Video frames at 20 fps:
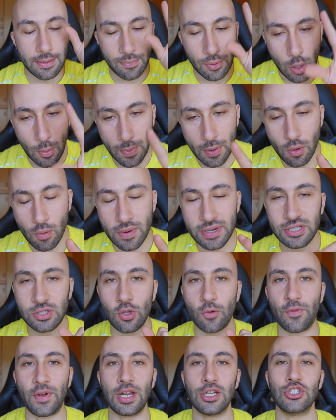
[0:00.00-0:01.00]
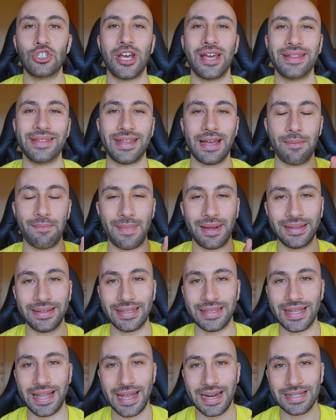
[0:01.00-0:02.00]
proprio in questo frangente a
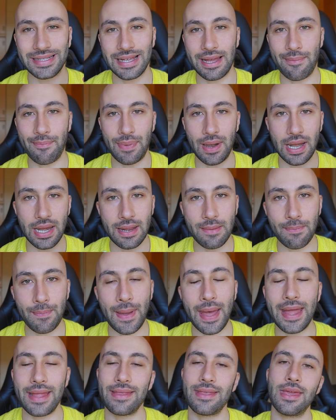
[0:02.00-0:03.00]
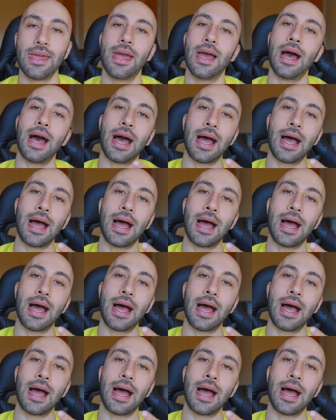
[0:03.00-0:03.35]
mantenere sempre gli impegni,